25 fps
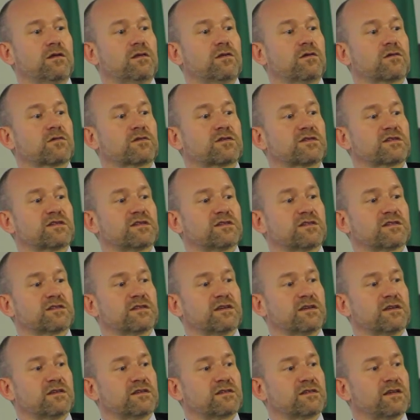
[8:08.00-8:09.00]
Donc
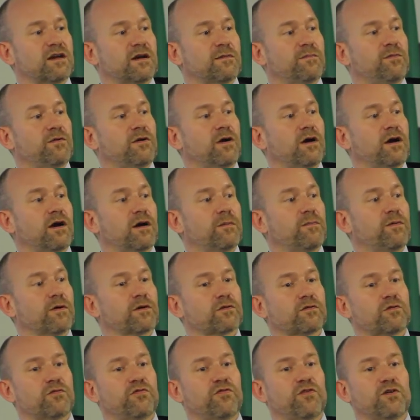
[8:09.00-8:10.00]
c'est un peu un
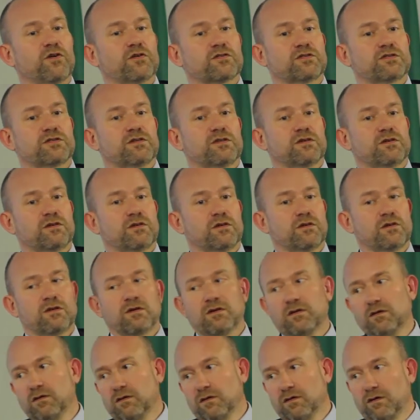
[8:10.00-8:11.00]
rapport de force,
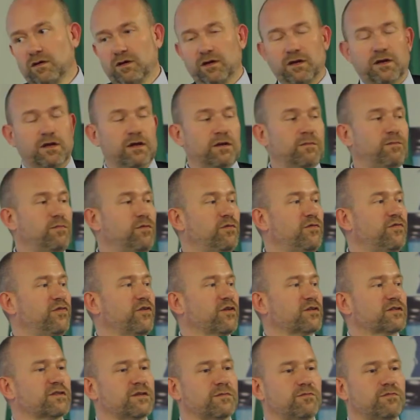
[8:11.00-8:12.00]
et, le plus
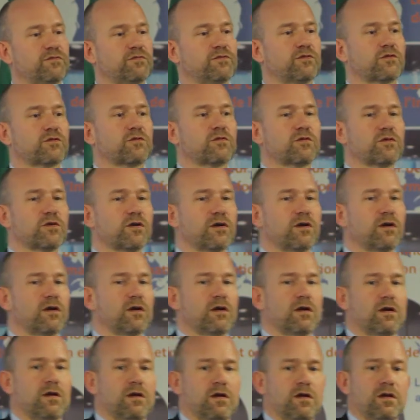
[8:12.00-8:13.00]
fort, c'est plutôt Google.
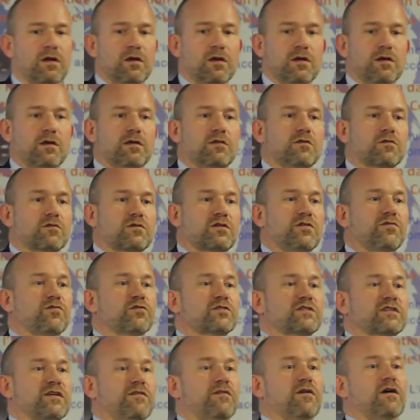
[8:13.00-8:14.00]
Donc il
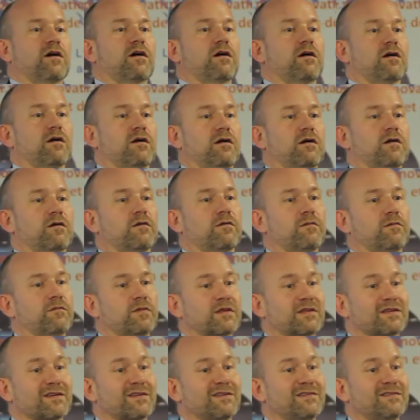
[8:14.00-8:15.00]
faut savoir
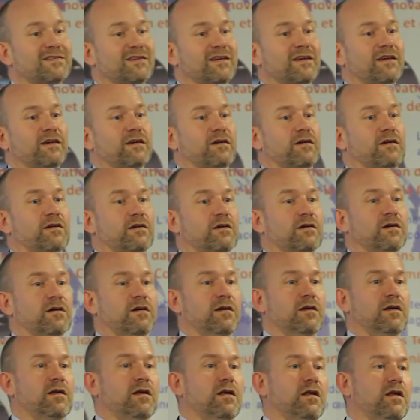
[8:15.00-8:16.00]
maîtriser euh,
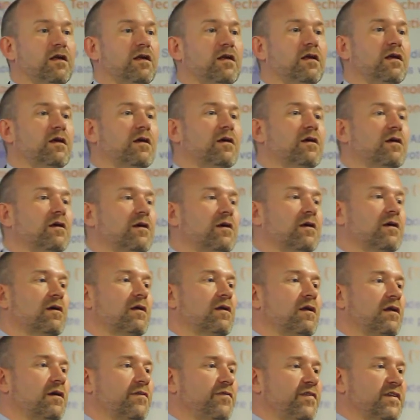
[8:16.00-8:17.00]

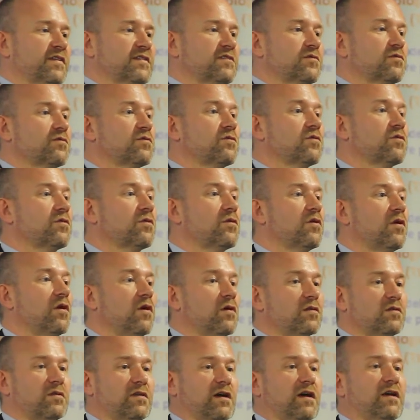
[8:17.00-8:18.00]
la façon dont
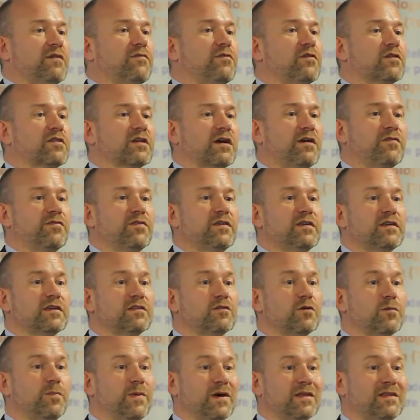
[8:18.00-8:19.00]
euh, arrive le trafic
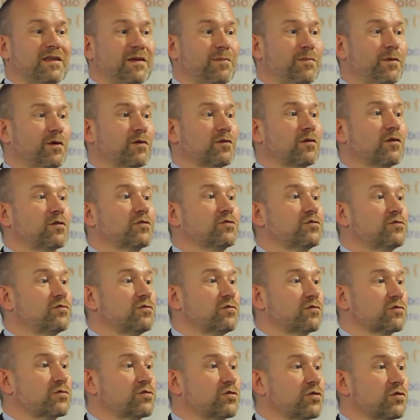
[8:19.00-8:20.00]
et ne pas dépendre
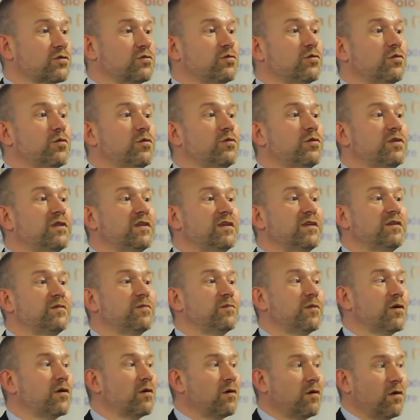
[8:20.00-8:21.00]
surtout
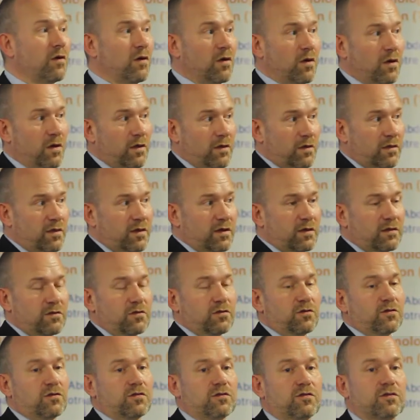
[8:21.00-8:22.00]
uniquement d'un
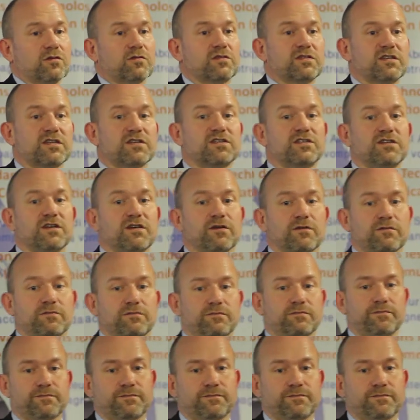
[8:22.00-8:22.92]
de ces géants.